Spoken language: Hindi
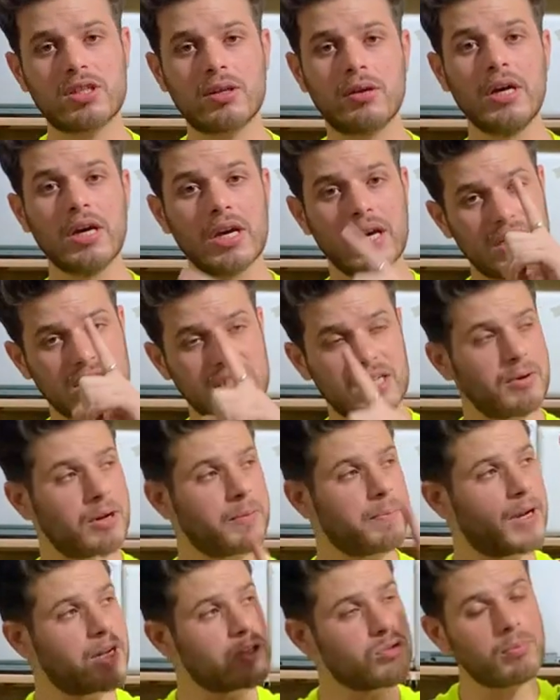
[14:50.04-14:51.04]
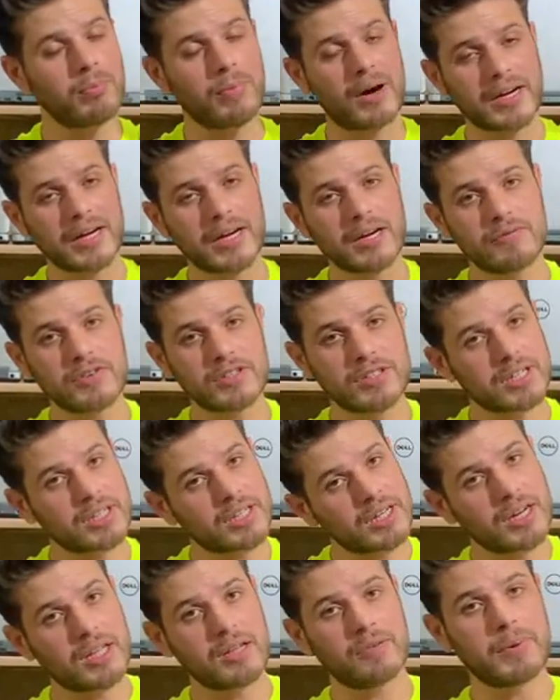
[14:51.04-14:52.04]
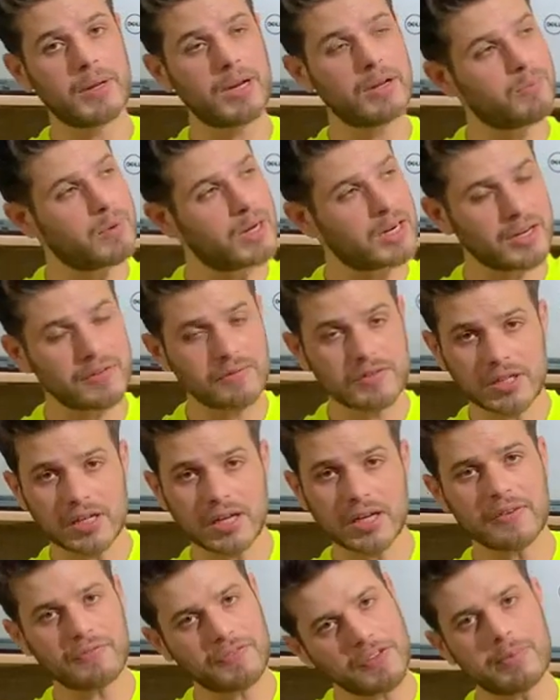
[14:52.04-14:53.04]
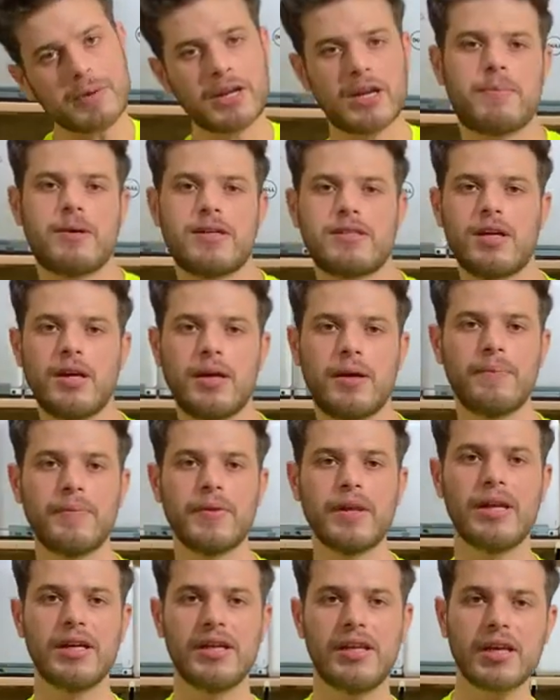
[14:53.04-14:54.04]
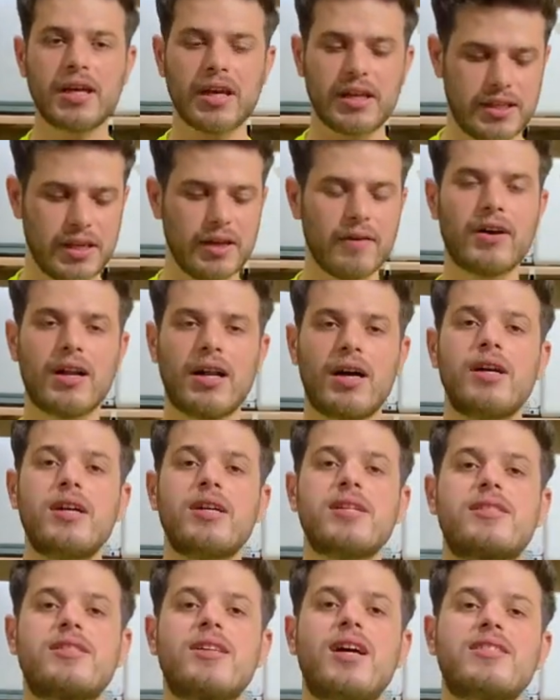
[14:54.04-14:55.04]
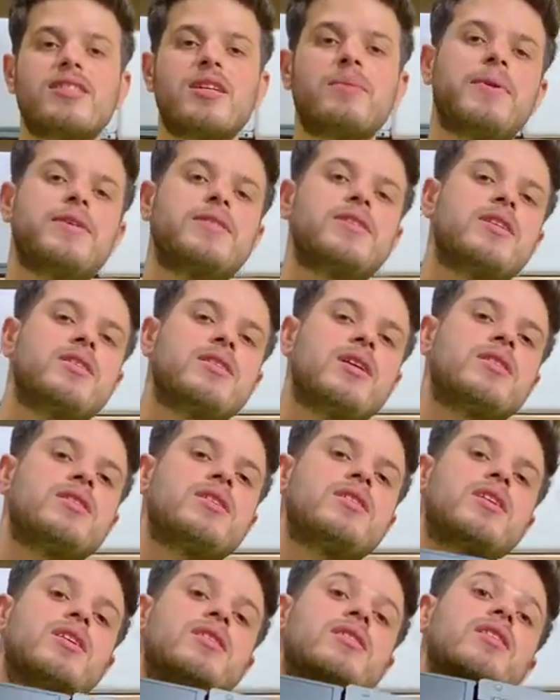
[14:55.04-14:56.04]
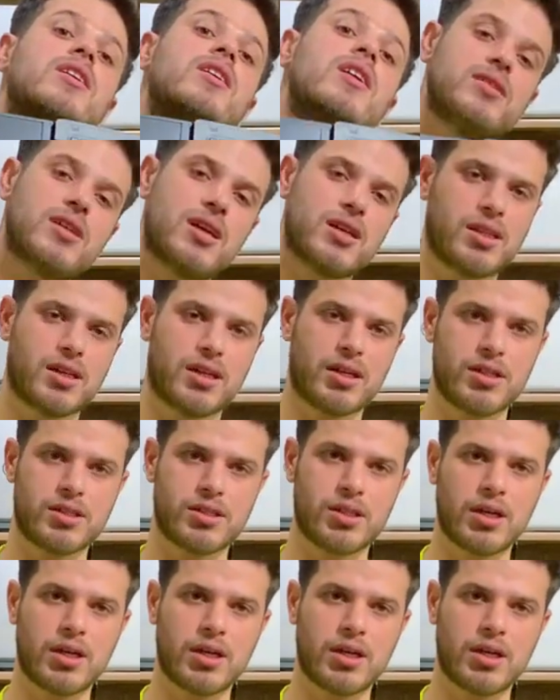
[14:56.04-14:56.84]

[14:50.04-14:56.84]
कस्टमर पहले जो मार्केट विजिट करके पहले मार्केट विजिट करे फिर मेरे पास आए साठ से पैंसठ हजार से सत्तर हजार तक